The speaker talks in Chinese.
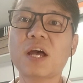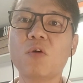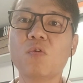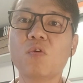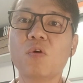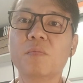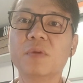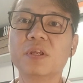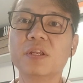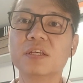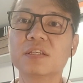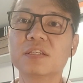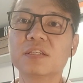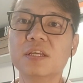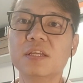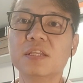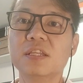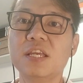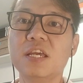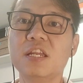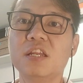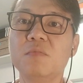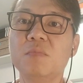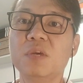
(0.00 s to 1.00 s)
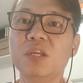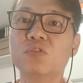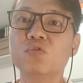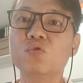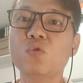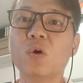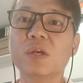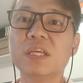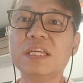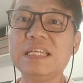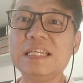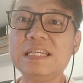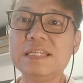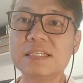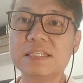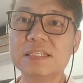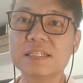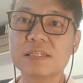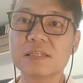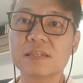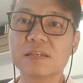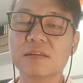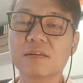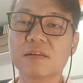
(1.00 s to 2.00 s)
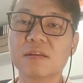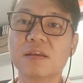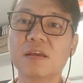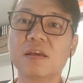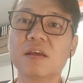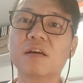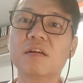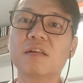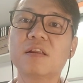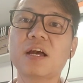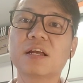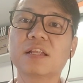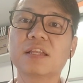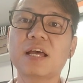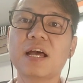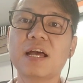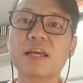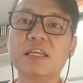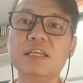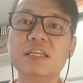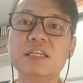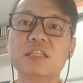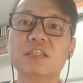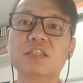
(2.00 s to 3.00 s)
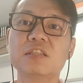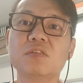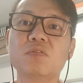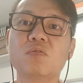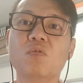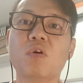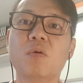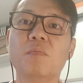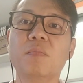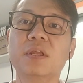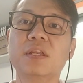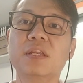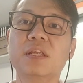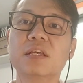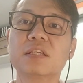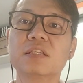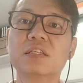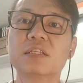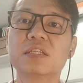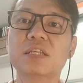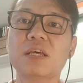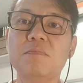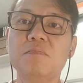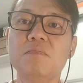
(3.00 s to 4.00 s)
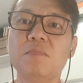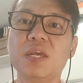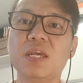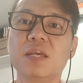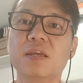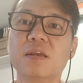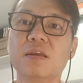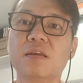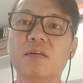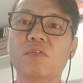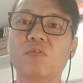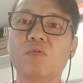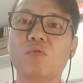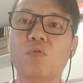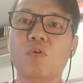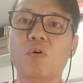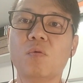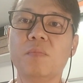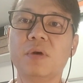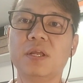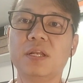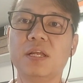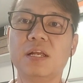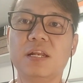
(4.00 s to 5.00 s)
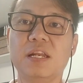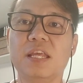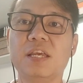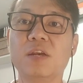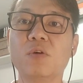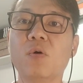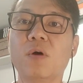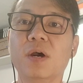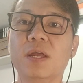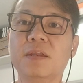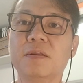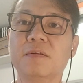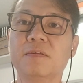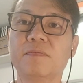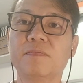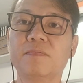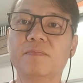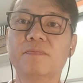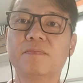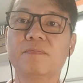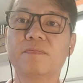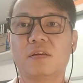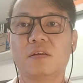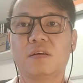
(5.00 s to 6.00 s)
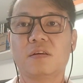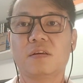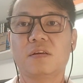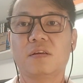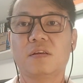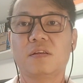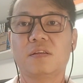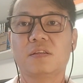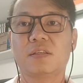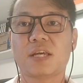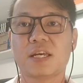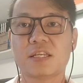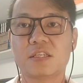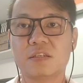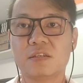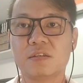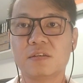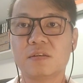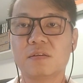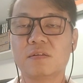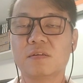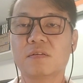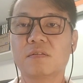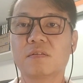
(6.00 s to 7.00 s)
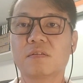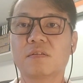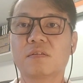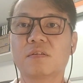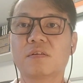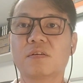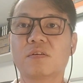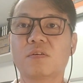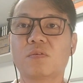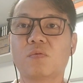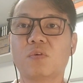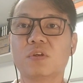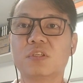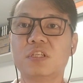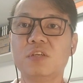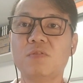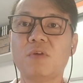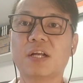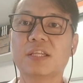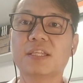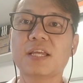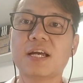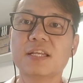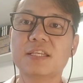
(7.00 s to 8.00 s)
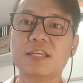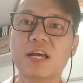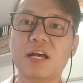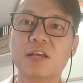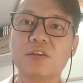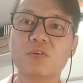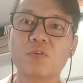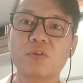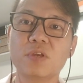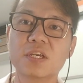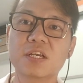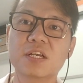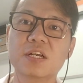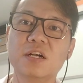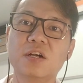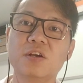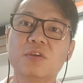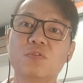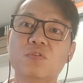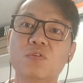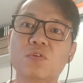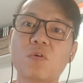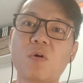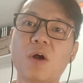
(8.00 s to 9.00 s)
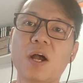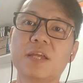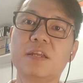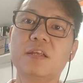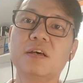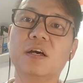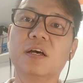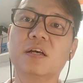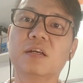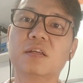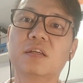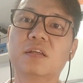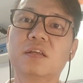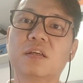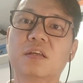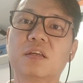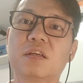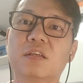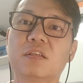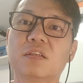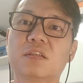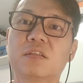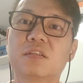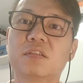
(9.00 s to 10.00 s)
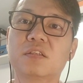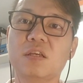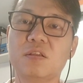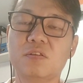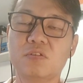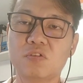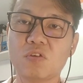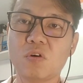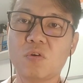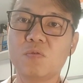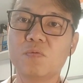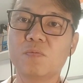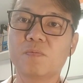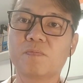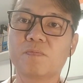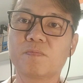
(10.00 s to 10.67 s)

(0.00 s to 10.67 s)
我们的圣殿里面做医治，让他医治我们的生命、我们的灵魂。在此，我希望大家有一个愉快的圣周，